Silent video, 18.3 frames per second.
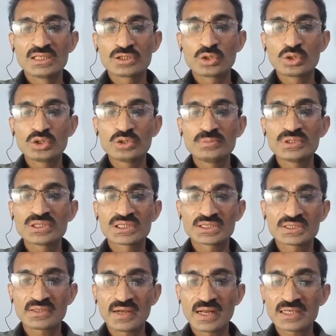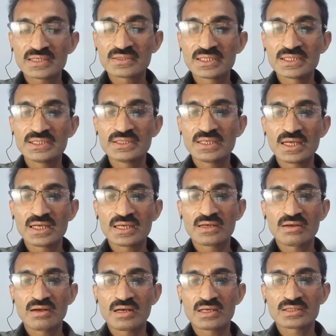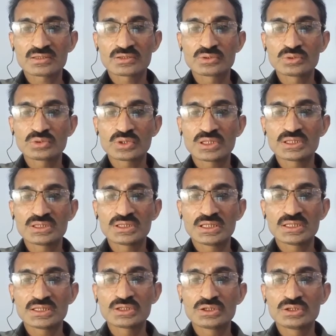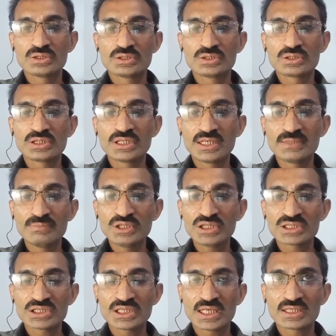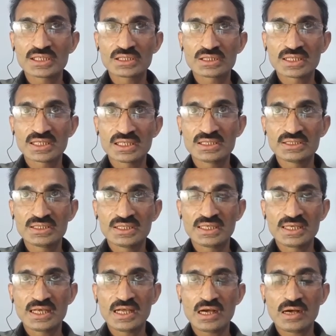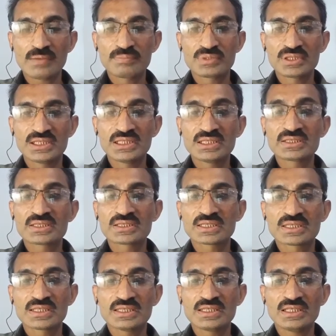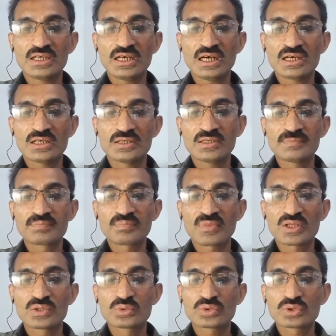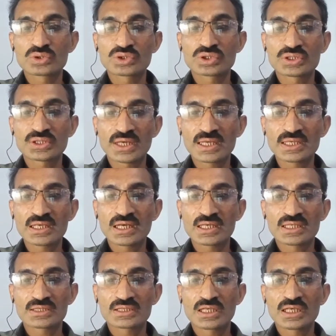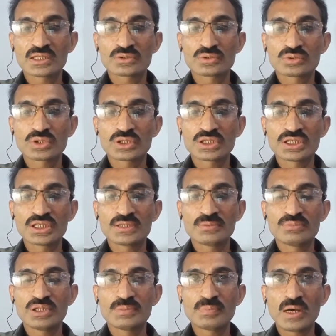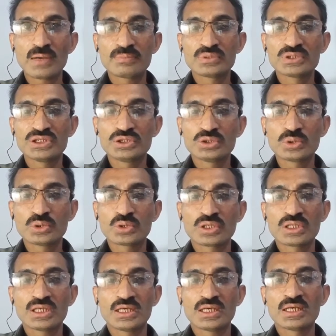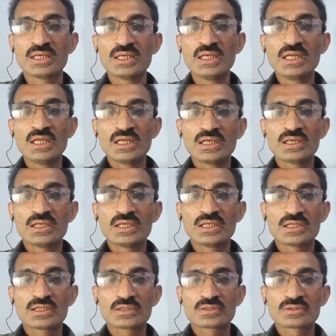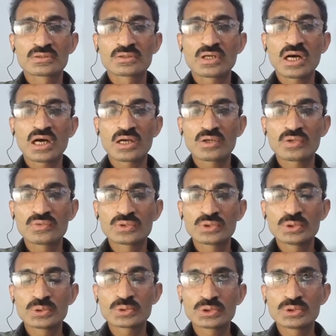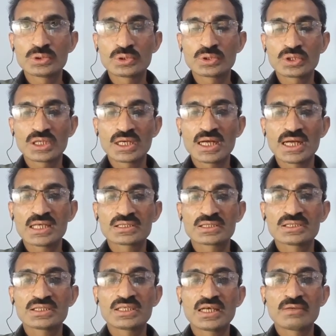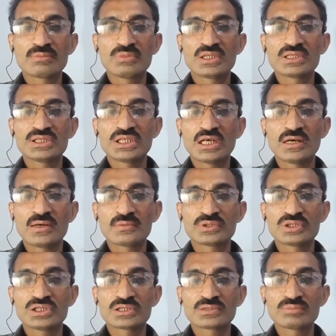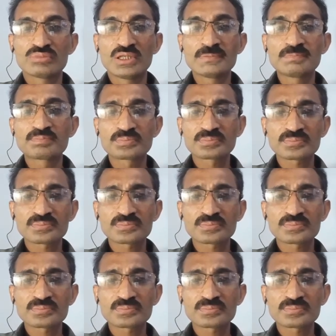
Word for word: कोई भी स्ट्राइक नहीं आएगा क्योंकि ये गेमिंग चैनल के लिए है अपडेट के उनको स्ट्राइक आ जाता है क्योंकि गेम में पबजी हो गया कॉल ऑफ ड्यूटी हो गया ऐसी गेम है जहाँ जिसमें